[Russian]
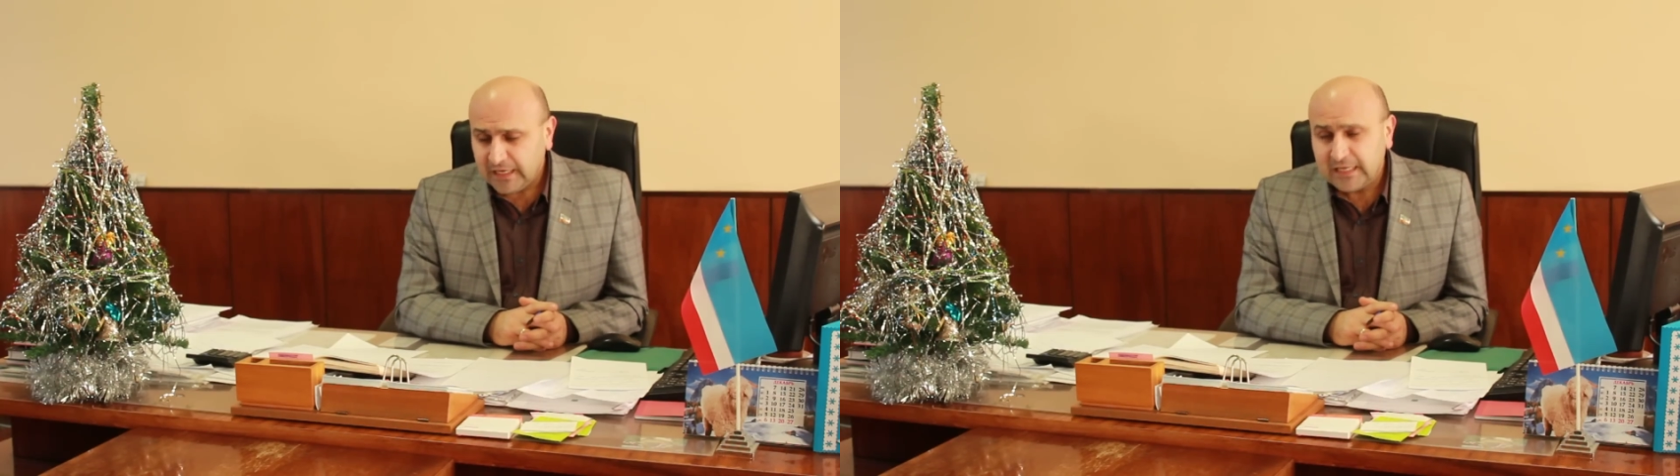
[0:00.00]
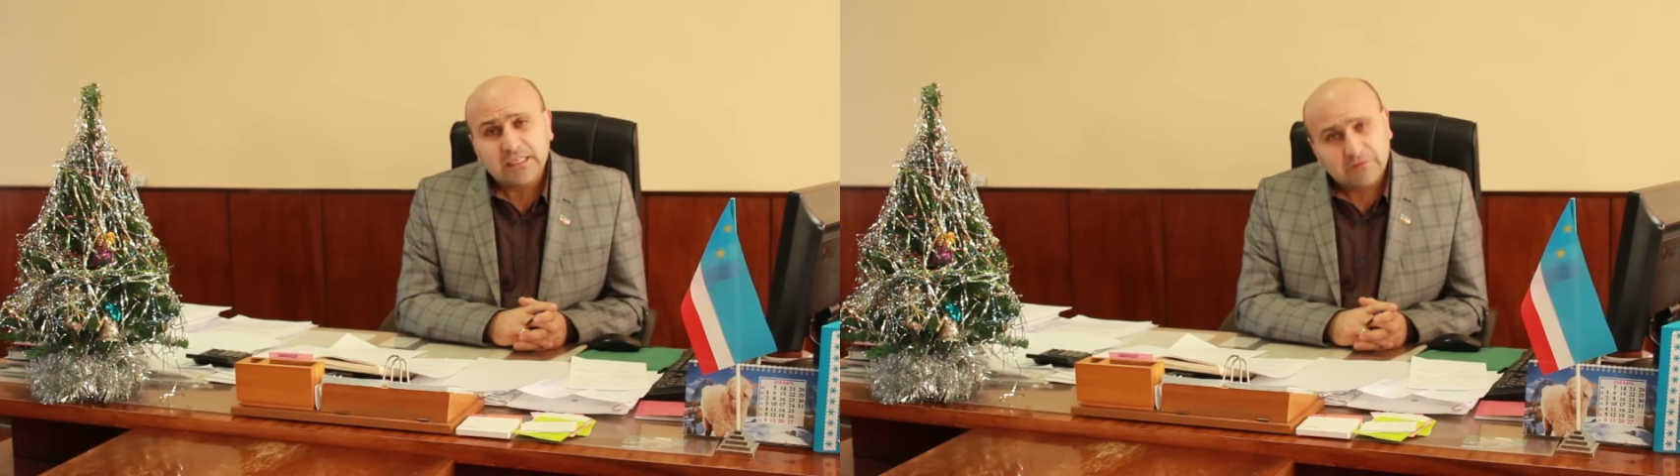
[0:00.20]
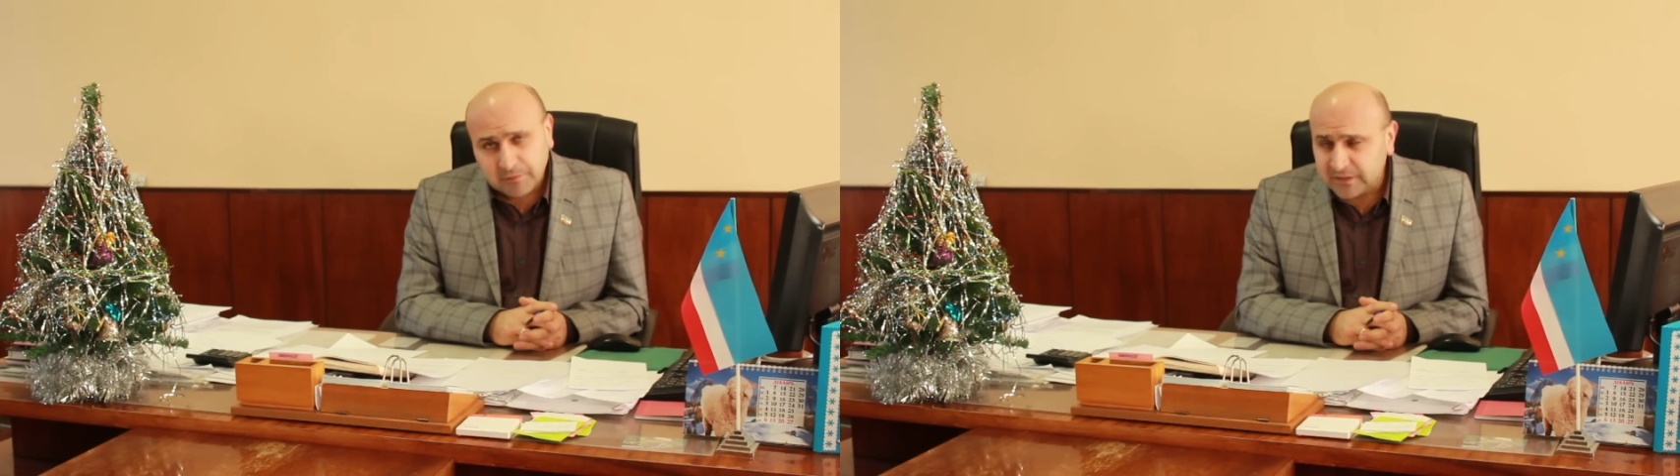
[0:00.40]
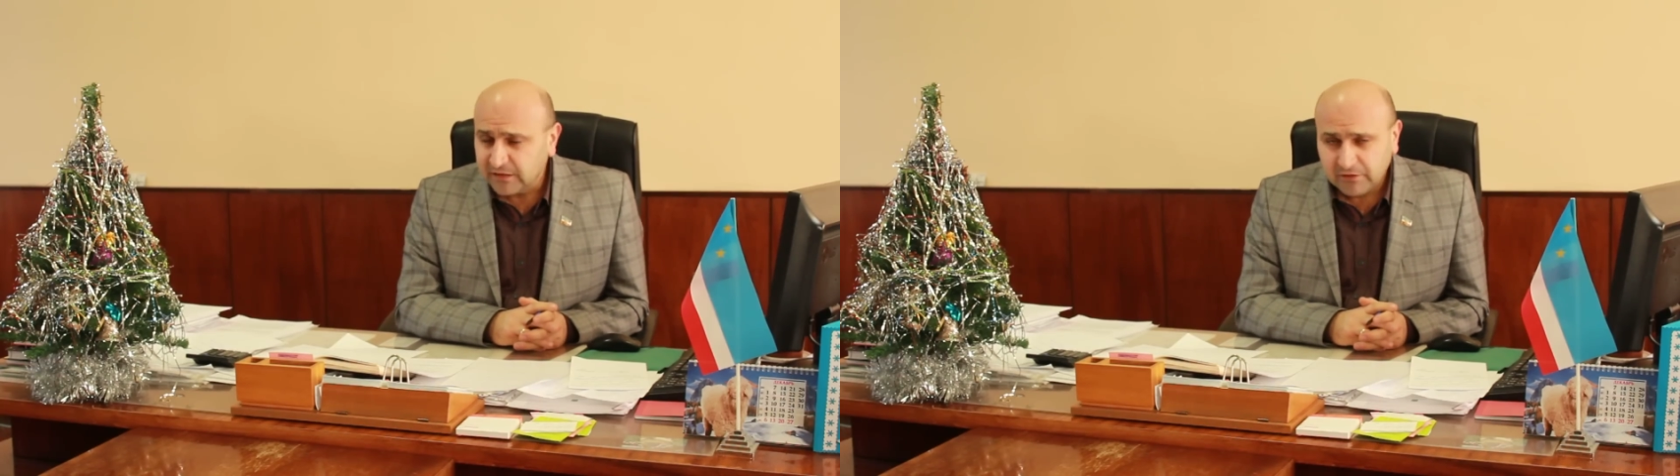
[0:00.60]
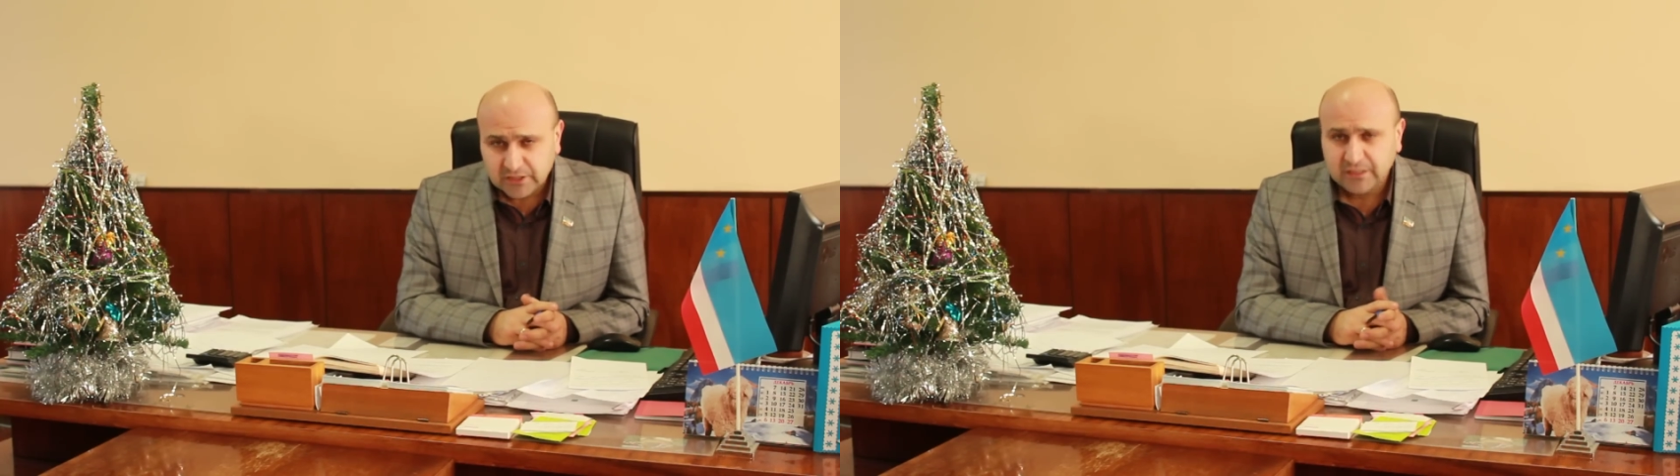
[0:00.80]
я с вами
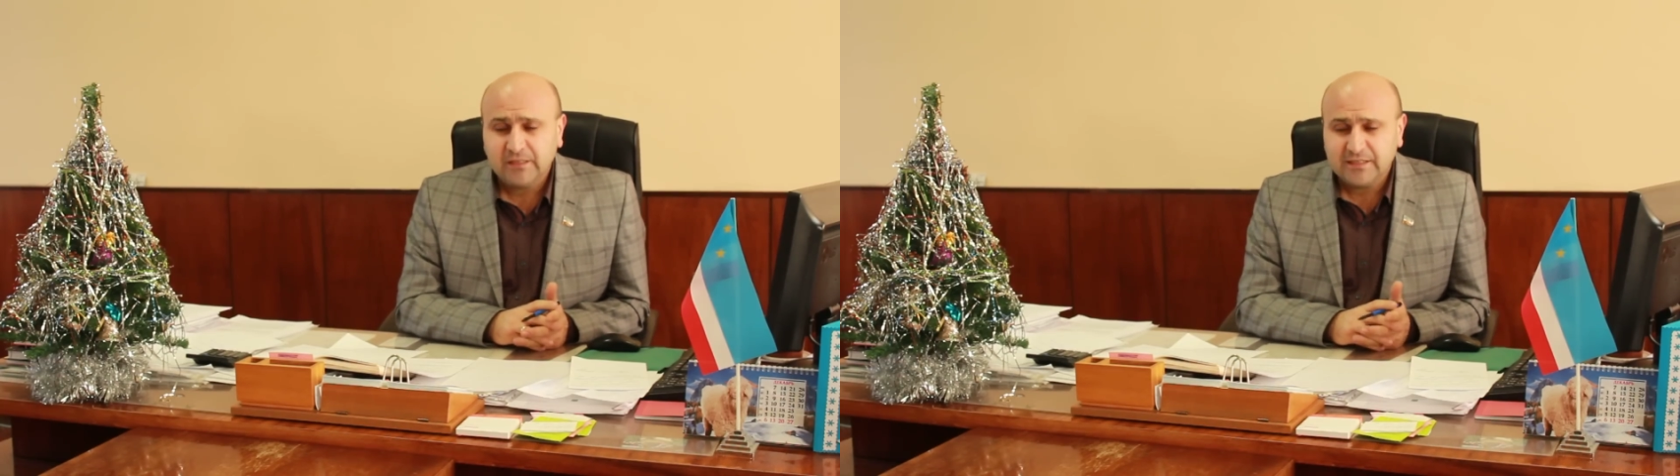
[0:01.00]
совершенно